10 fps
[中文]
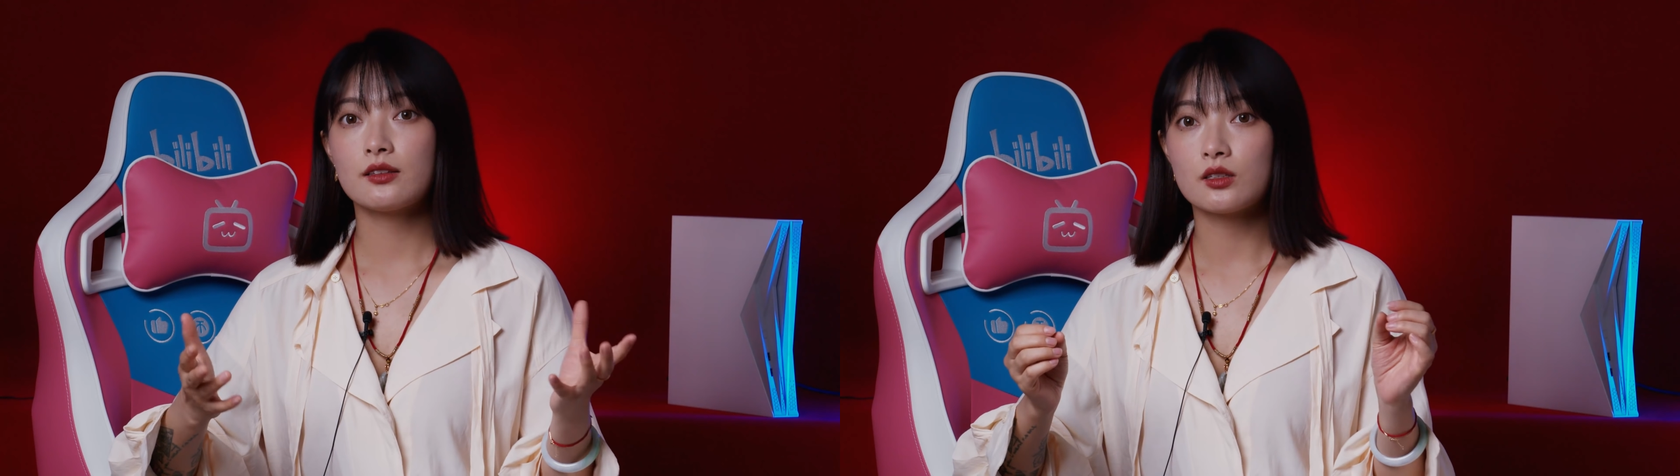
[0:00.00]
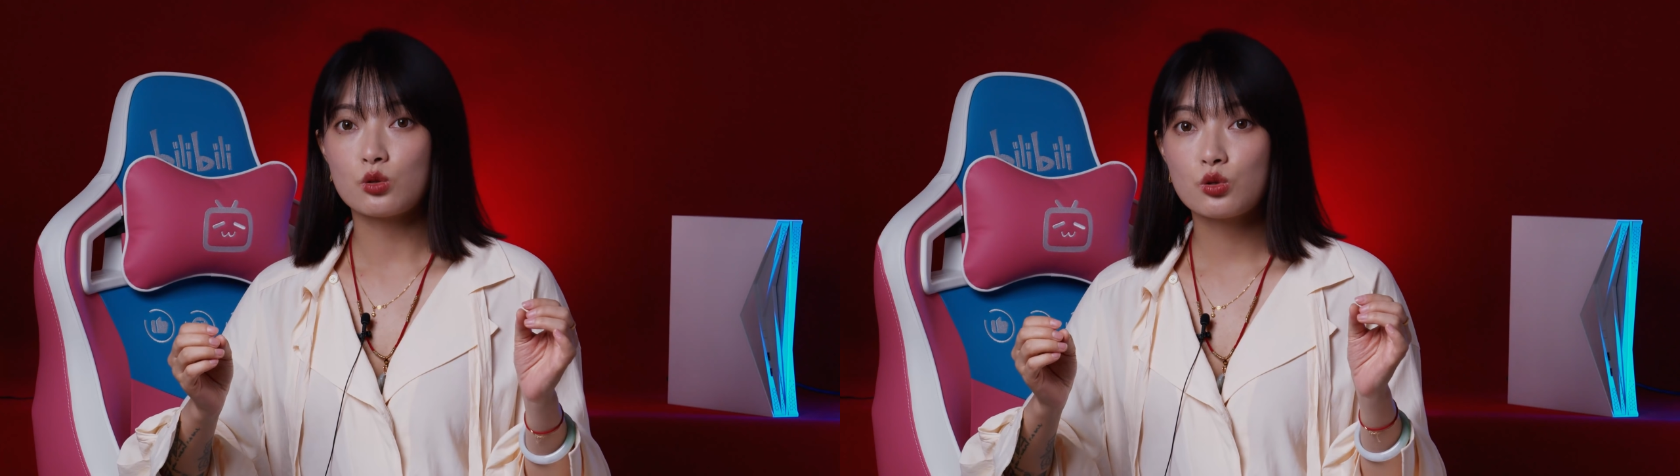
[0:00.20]

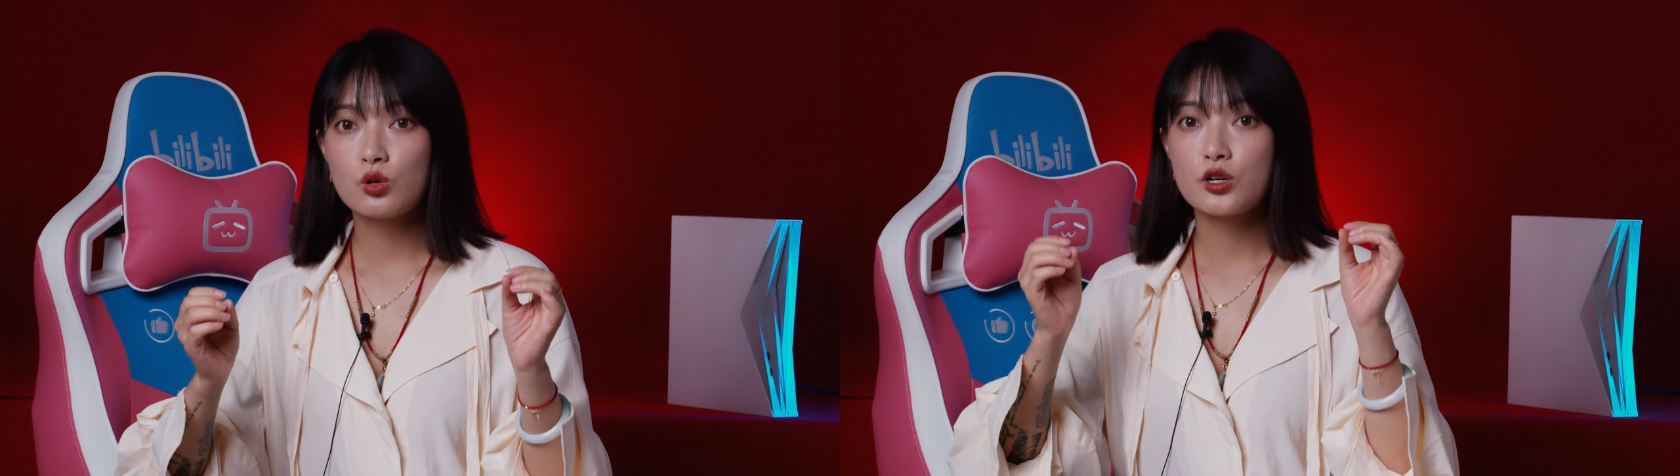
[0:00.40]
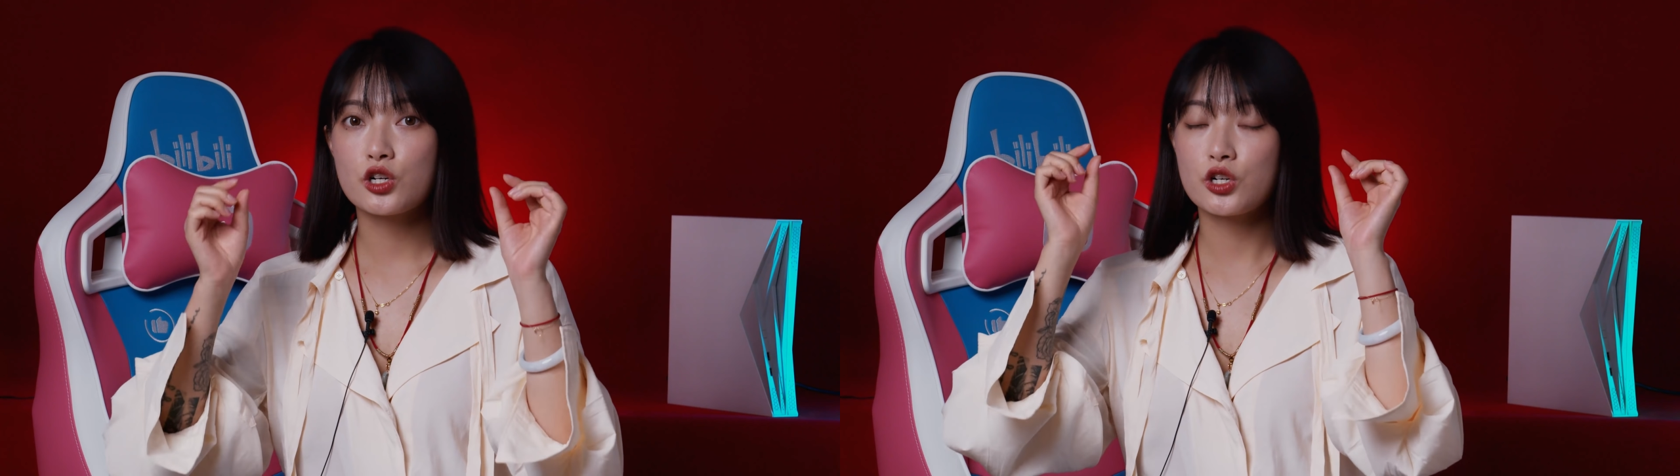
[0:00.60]
的
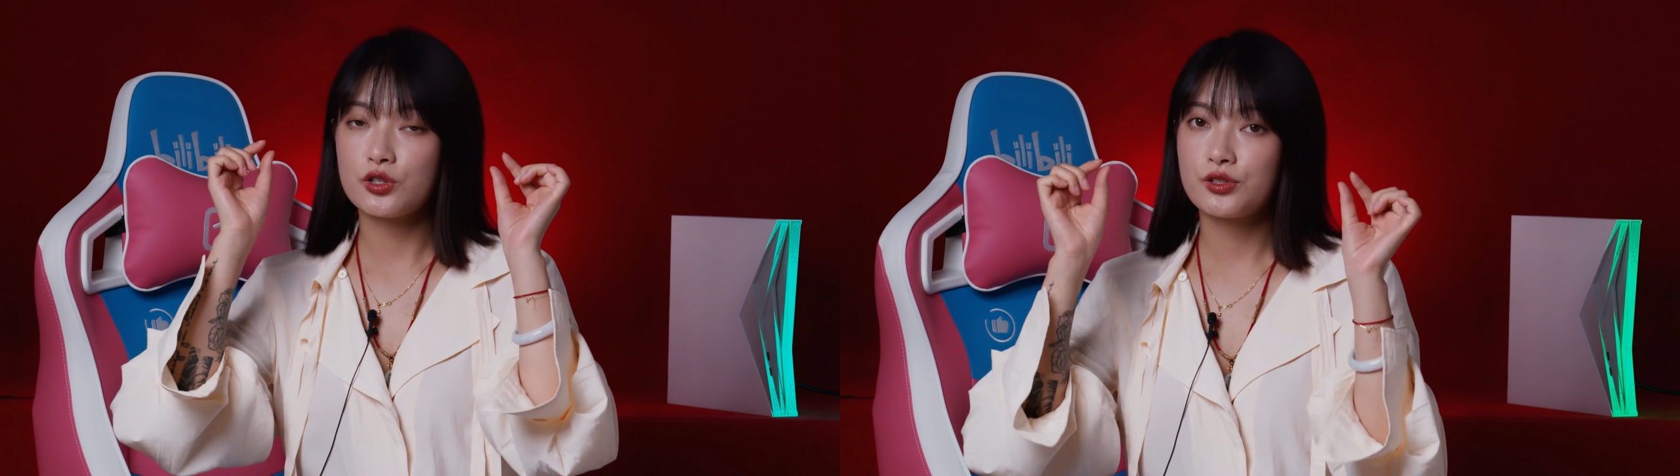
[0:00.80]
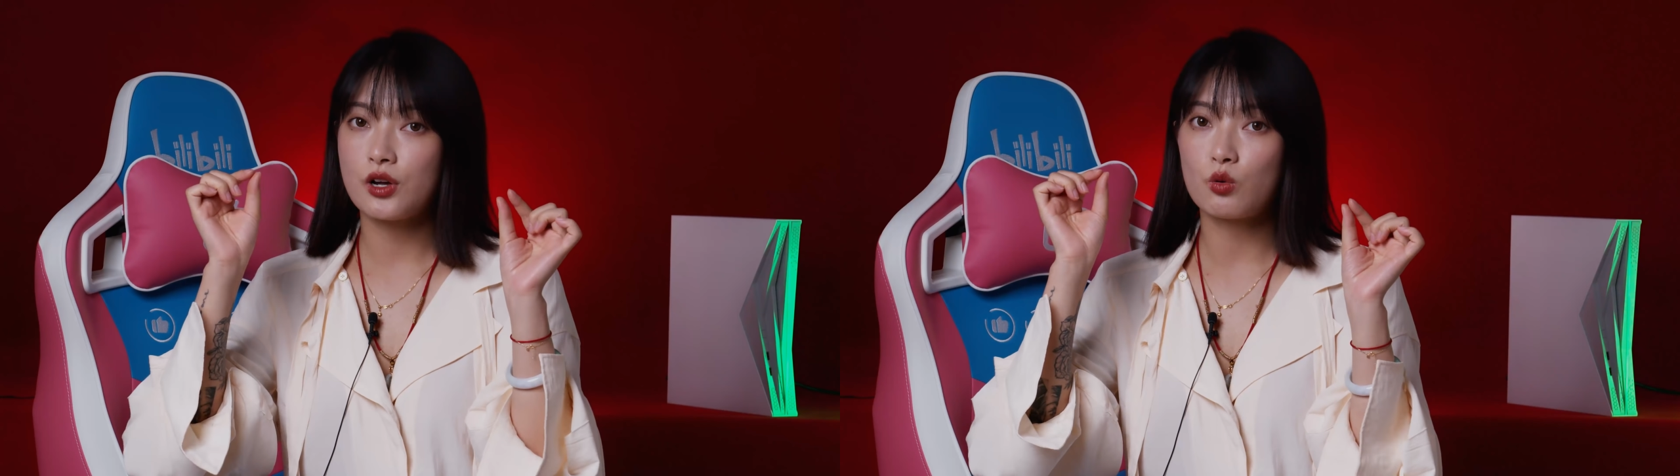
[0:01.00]
确是
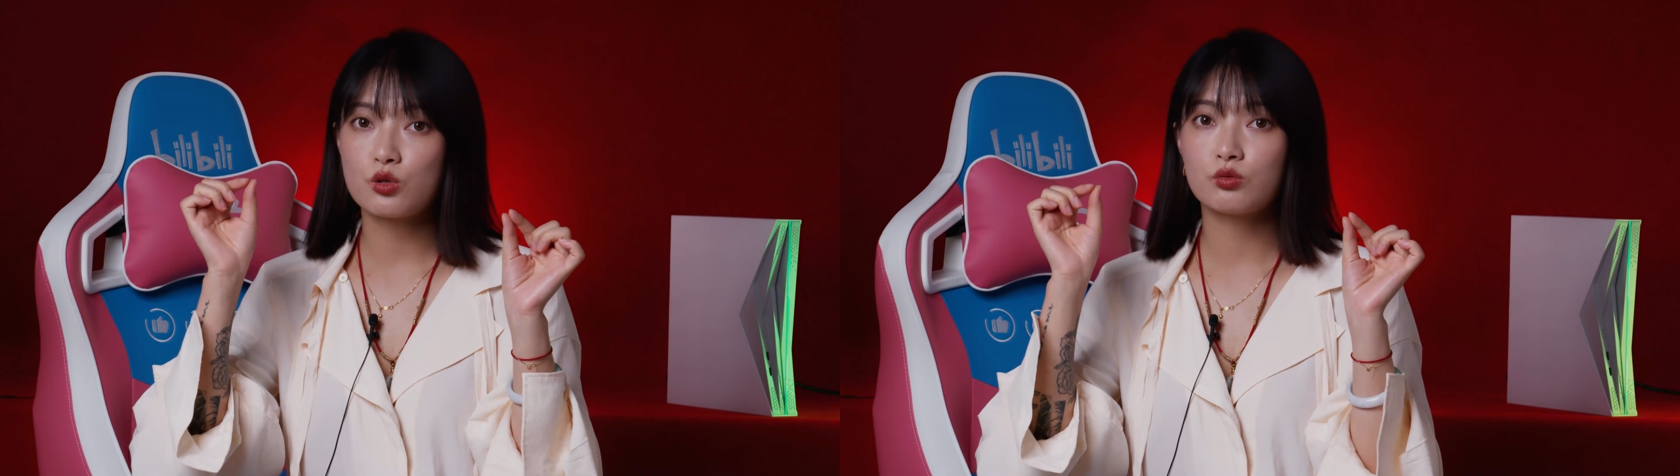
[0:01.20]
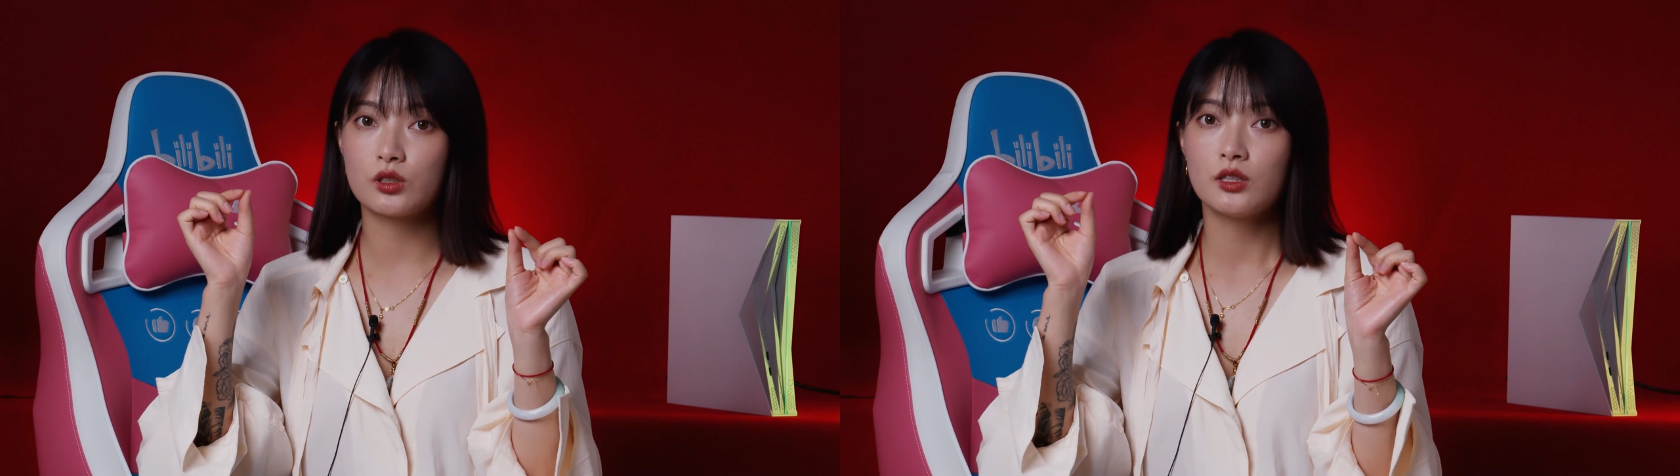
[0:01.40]
小
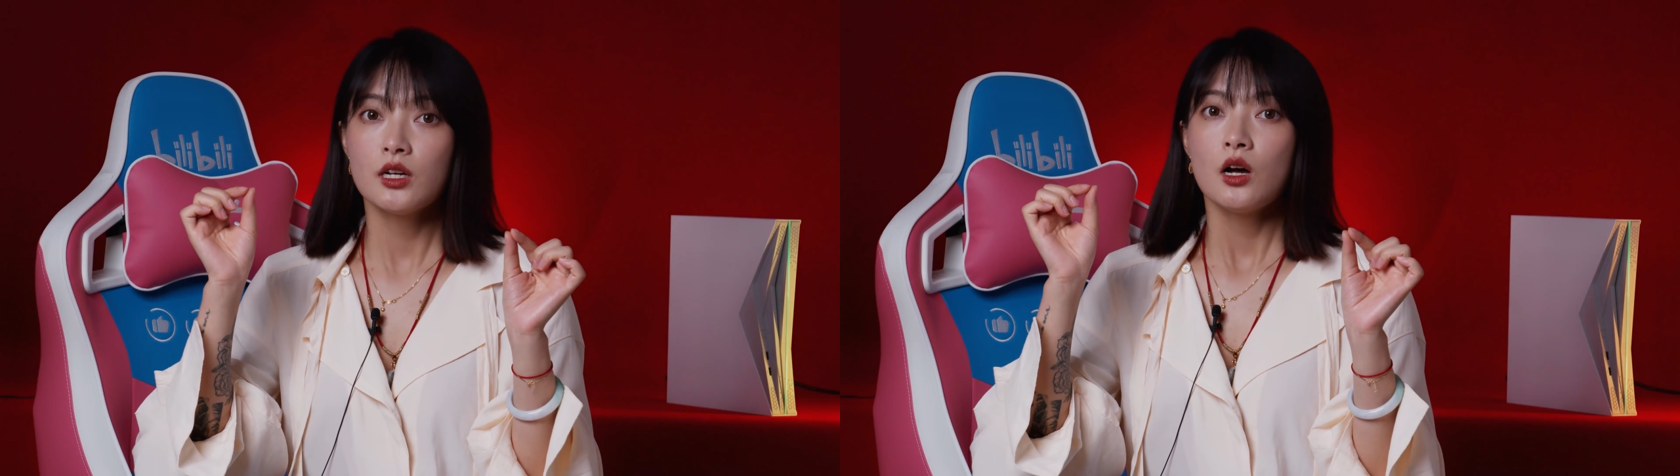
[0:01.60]
众的，